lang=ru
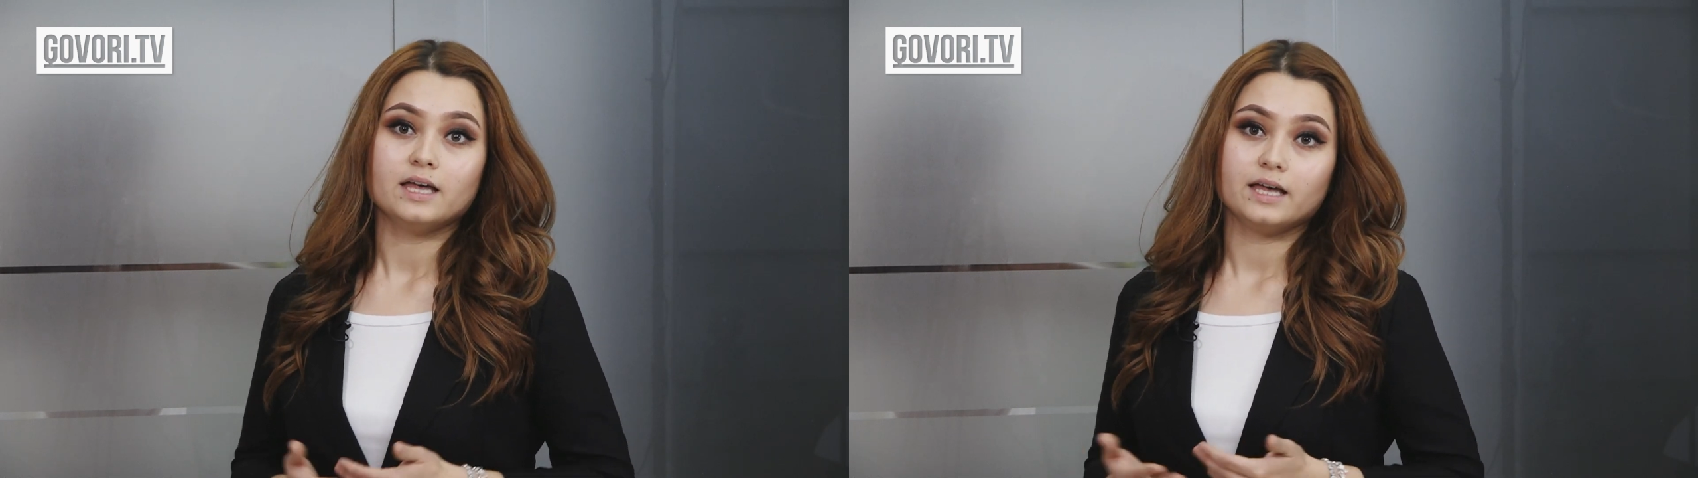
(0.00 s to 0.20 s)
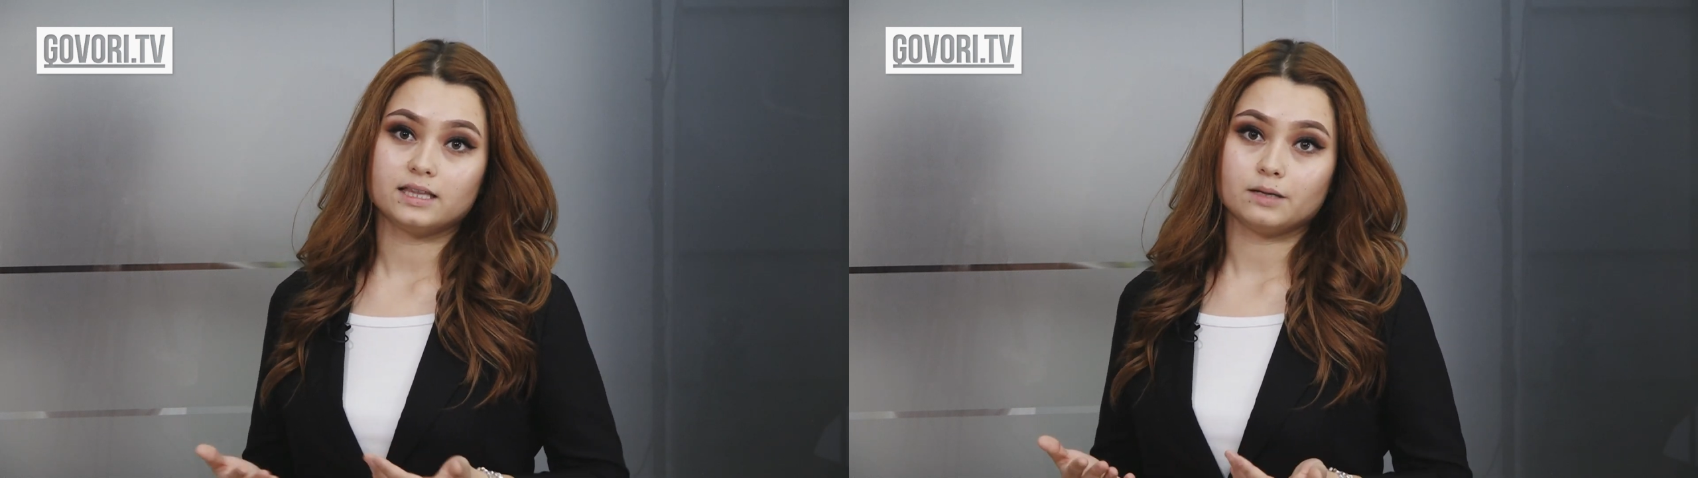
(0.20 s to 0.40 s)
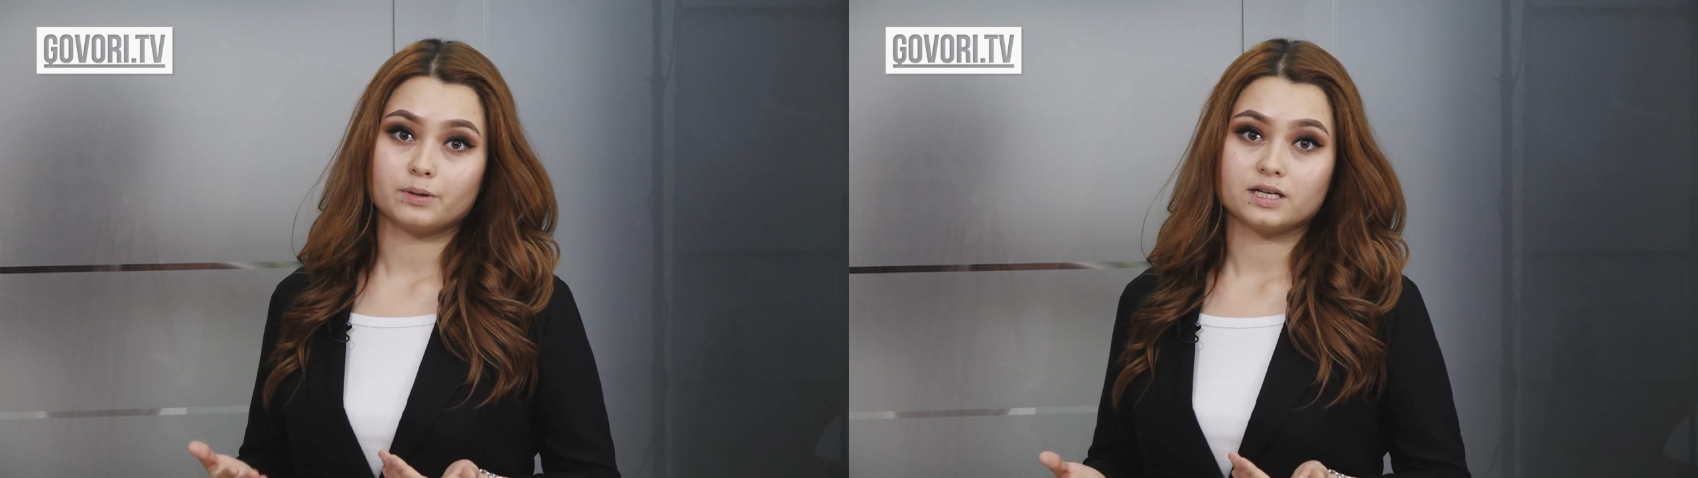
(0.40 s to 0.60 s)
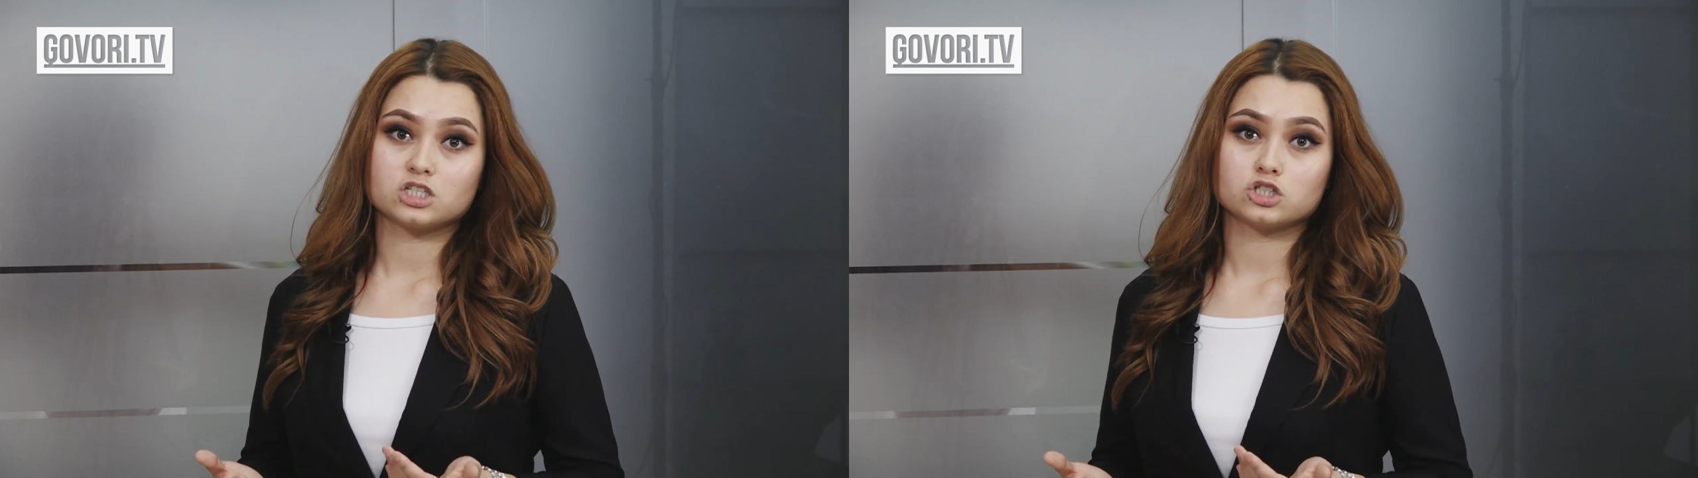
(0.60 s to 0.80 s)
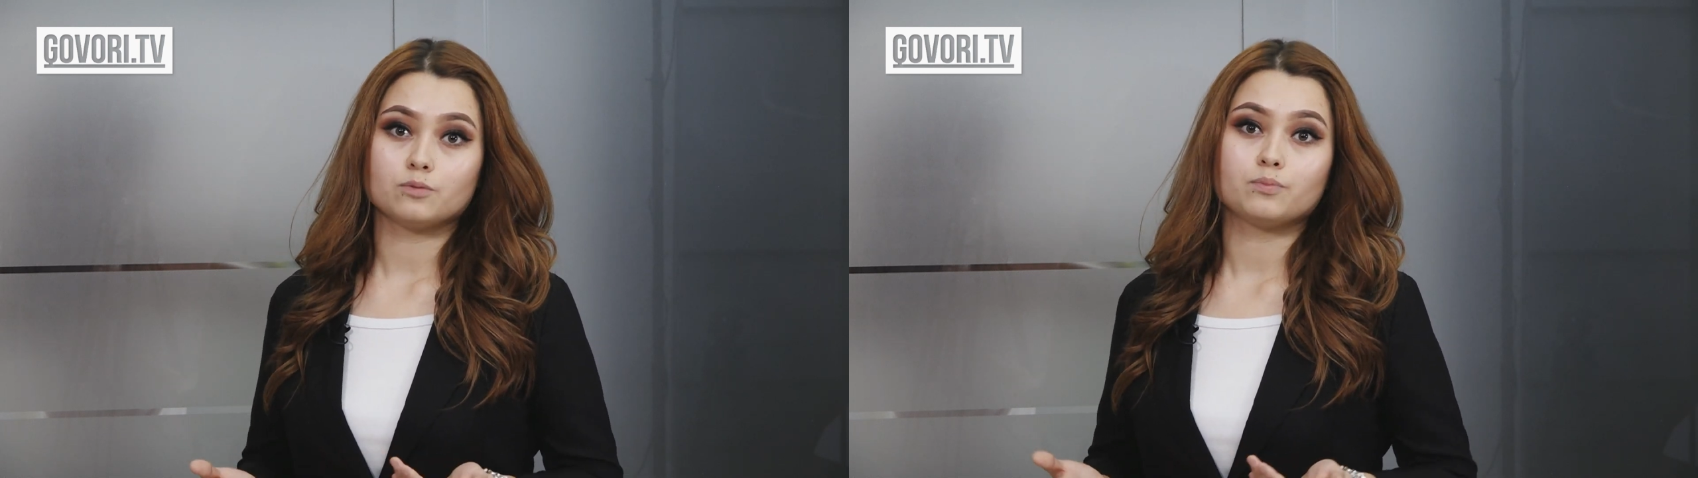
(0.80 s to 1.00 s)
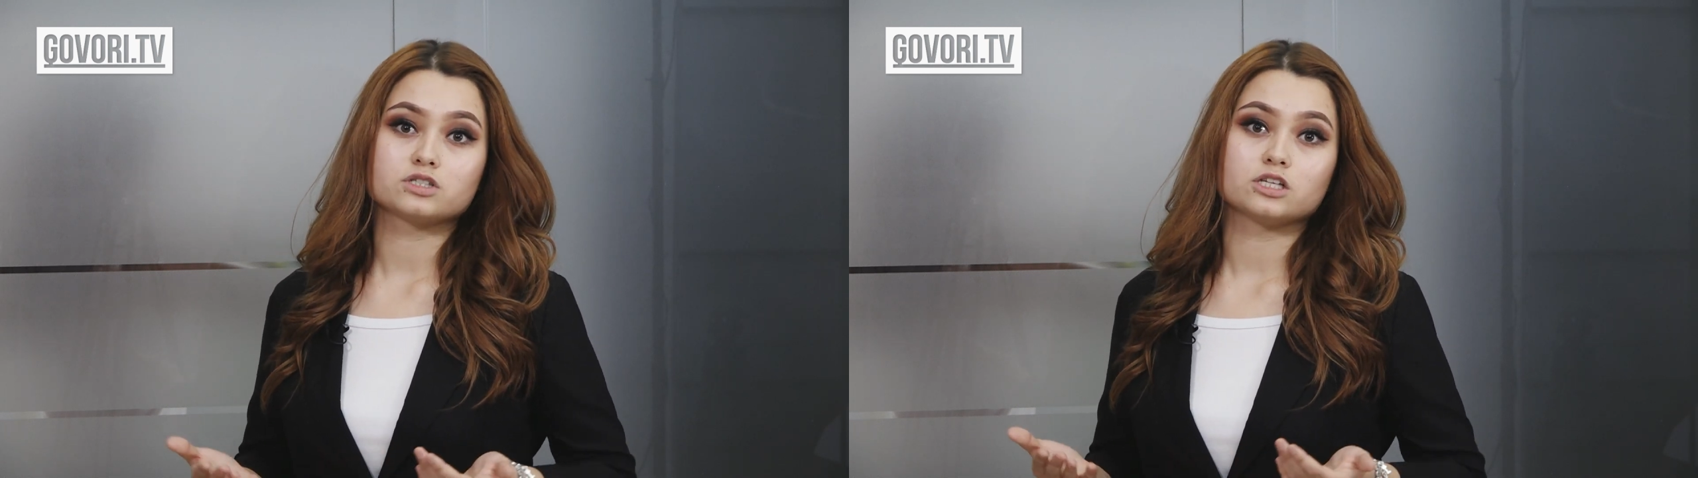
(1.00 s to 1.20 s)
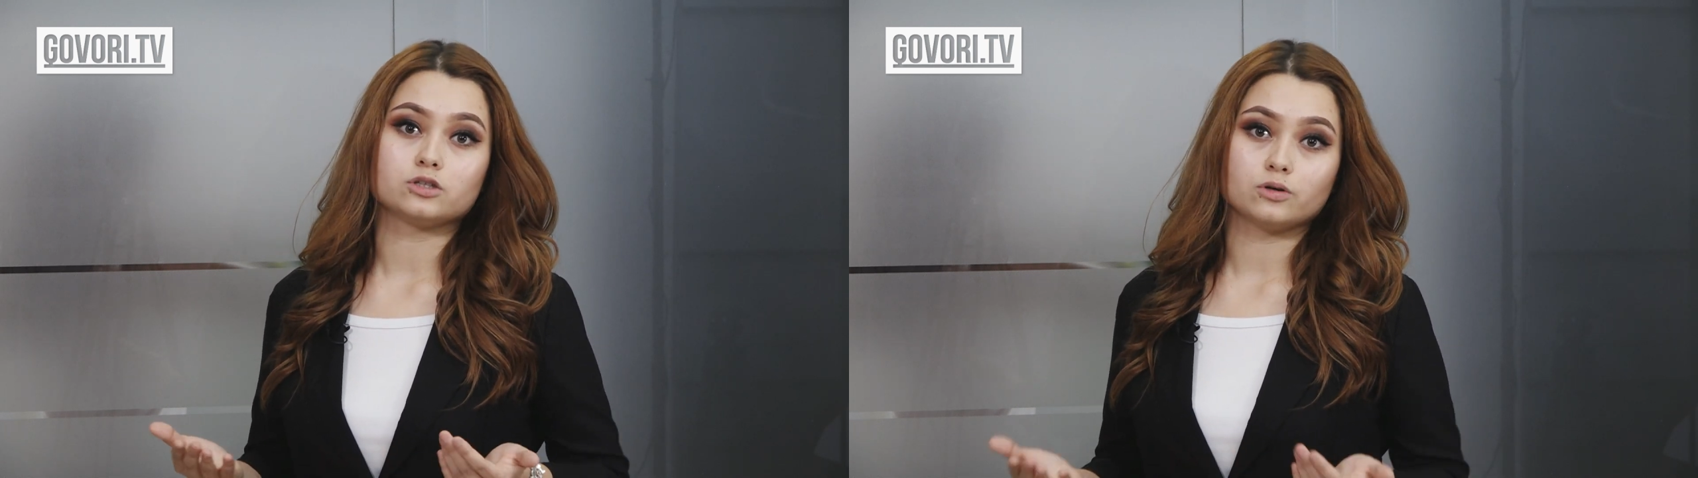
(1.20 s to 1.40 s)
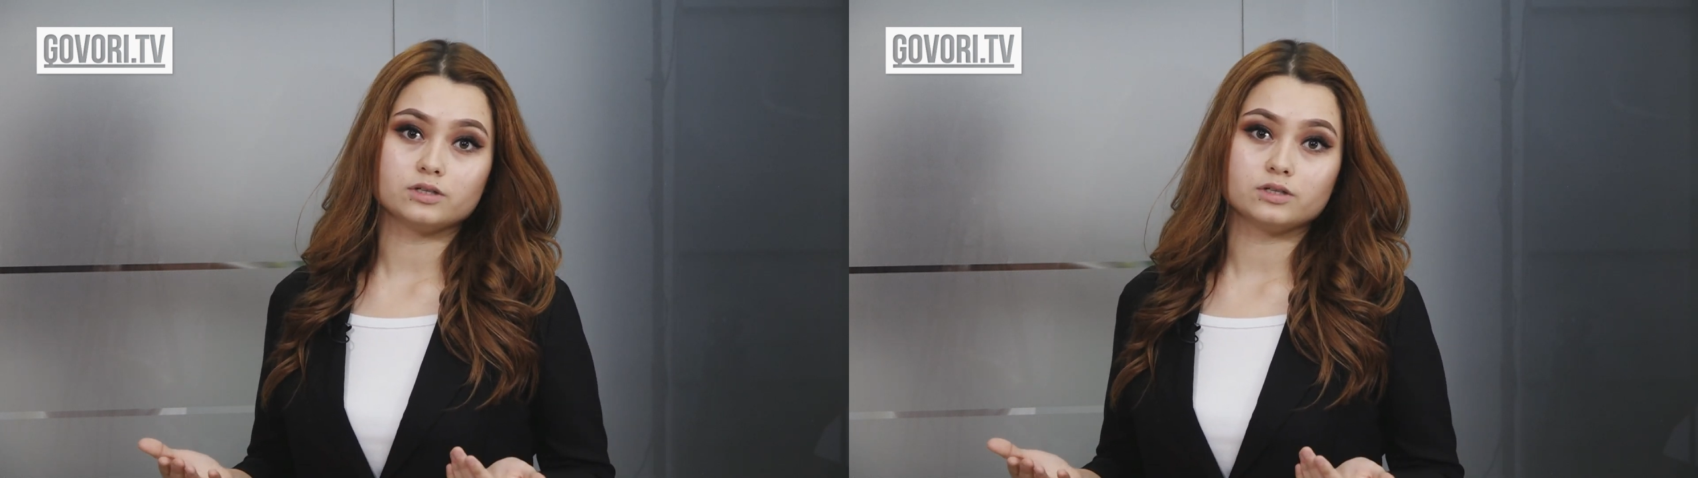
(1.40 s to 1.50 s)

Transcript: Это произошло после трех